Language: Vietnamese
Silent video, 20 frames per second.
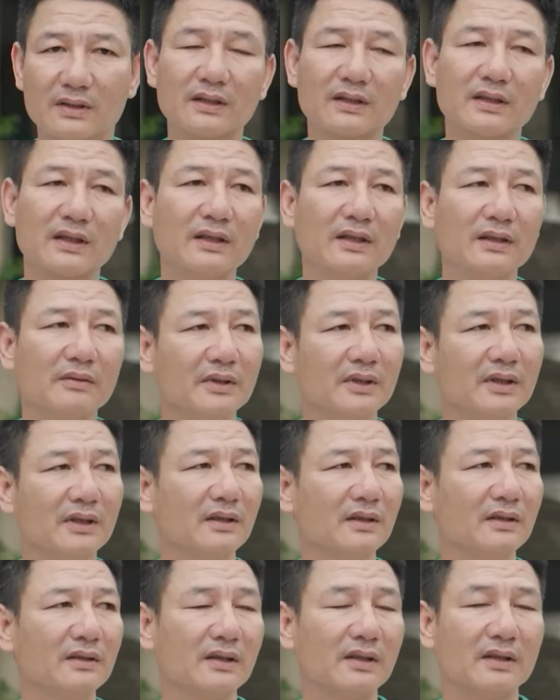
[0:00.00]
Chắc chắn thì bây
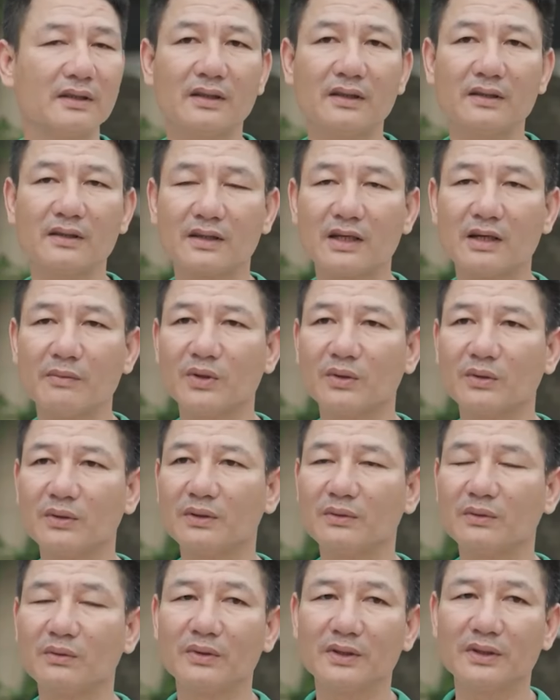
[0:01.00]
giờ nhà nước đã cấp
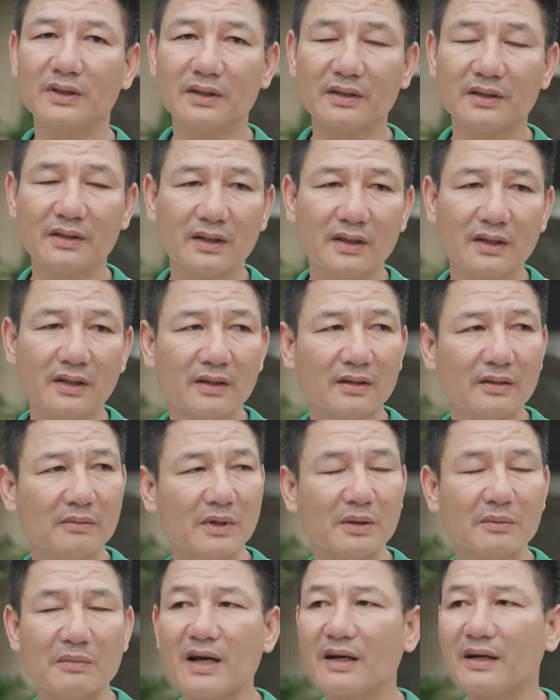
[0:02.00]
rồi thì tôi sẽ
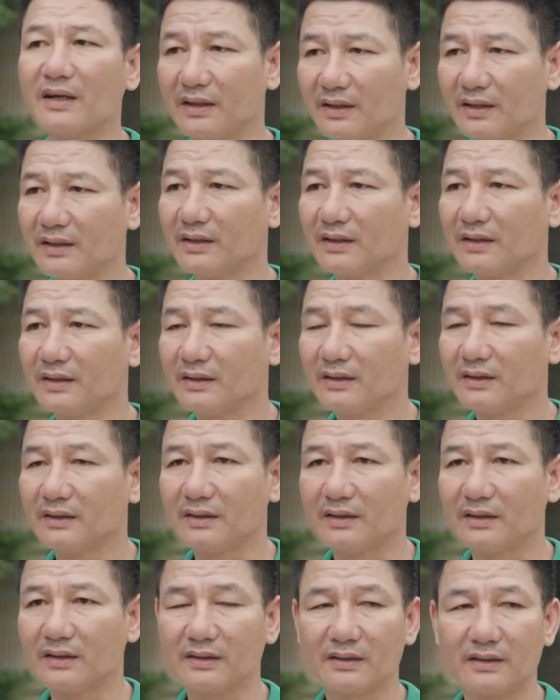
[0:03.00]
mãi mãi ở đây.
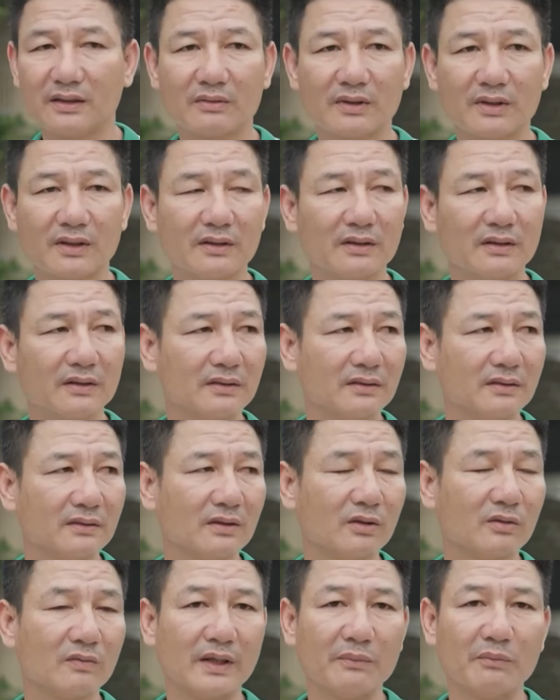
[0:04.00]
À, xong là
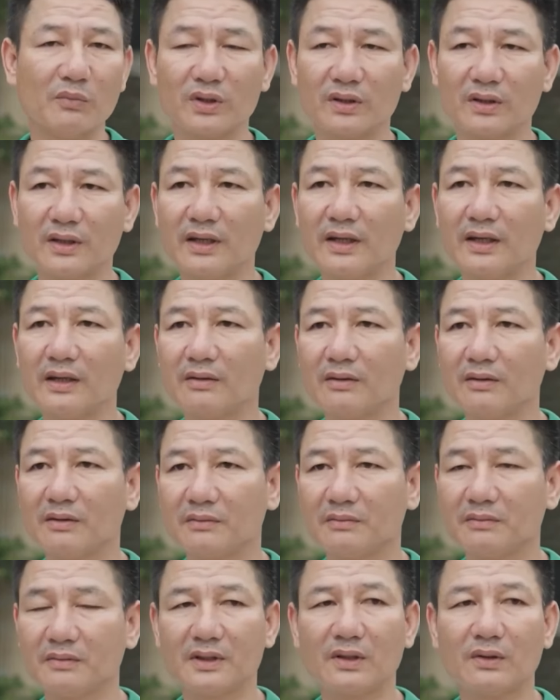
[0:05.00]
không phải một thế hệ
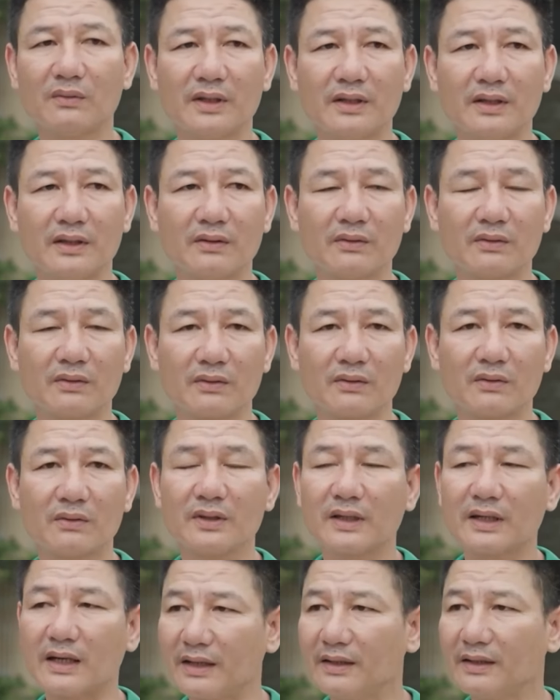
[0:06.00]
ờ, mà sau này còn
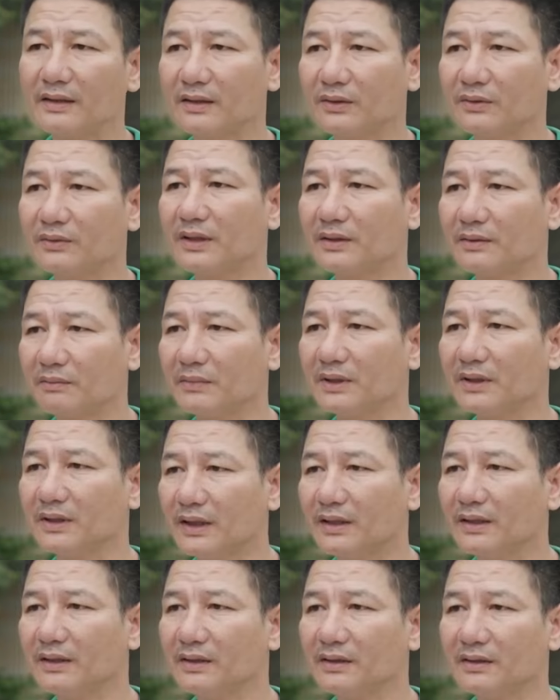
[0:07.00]
con cái cháu chắt mình
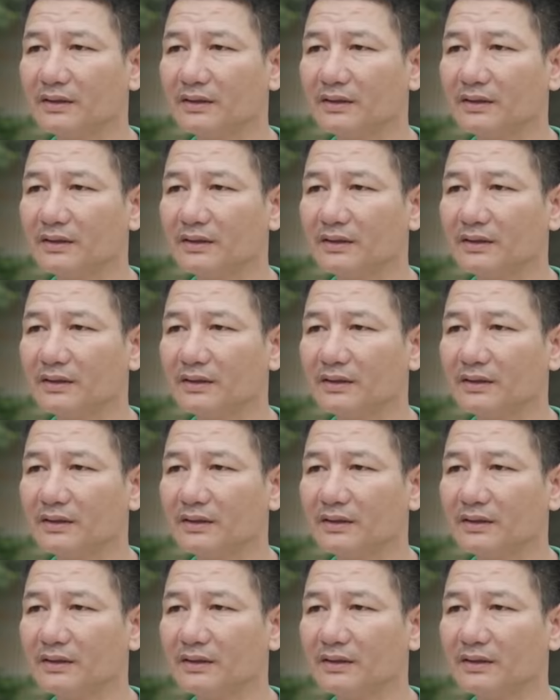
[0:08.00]
ở đây